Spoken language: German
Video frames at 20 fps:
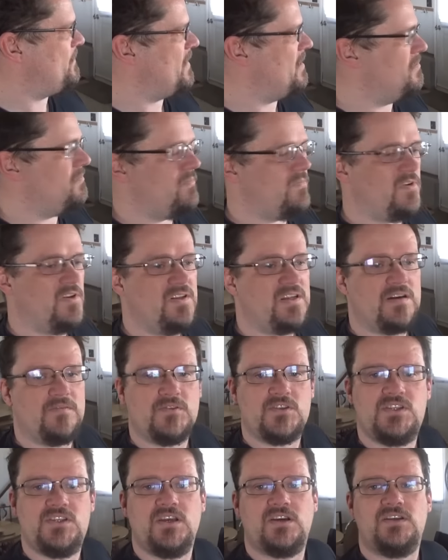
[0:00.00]
Im
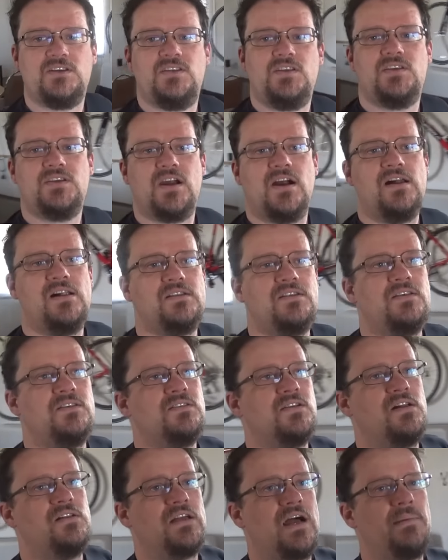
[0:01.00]
Winter wird es hier richtig kalt, die
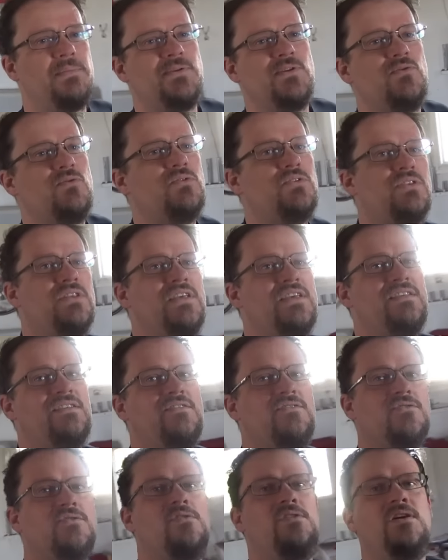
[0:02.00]
ist halt absolut
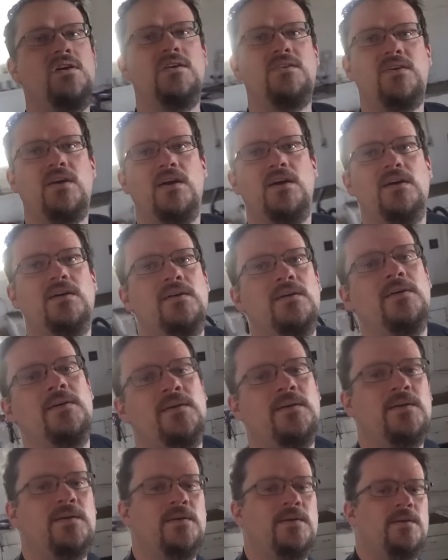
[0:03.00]
nicht isoliert.
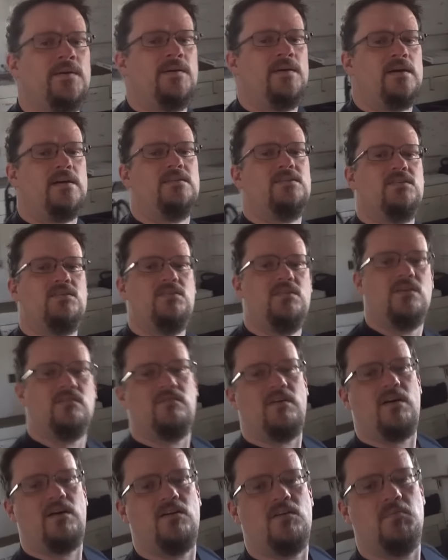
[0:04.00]
Als ich
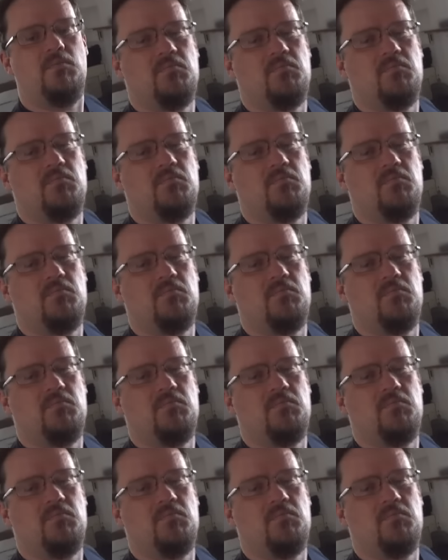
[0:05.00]
hier war